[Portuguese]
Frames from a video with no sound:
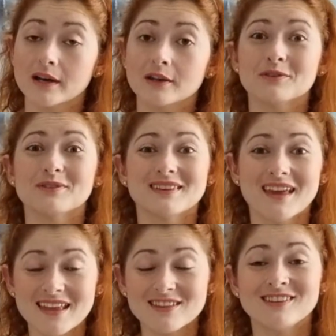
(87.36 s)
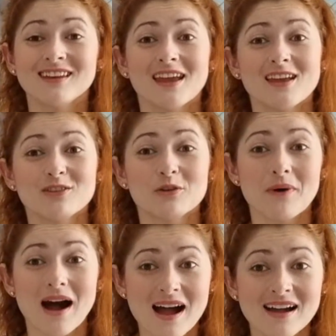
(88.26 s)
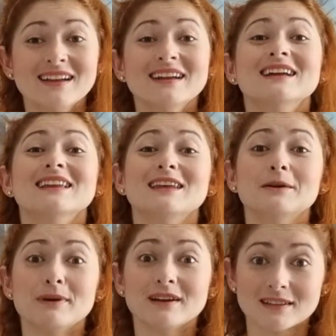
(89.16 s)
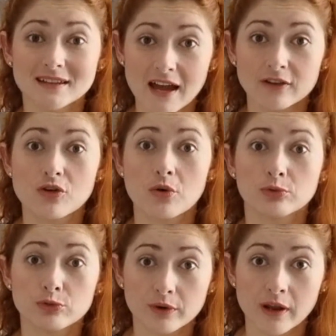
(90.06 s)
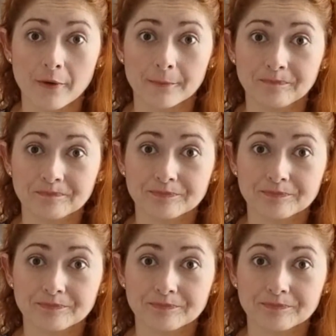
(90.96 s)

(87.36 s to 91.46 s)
anos sem direito à liberdade condicional.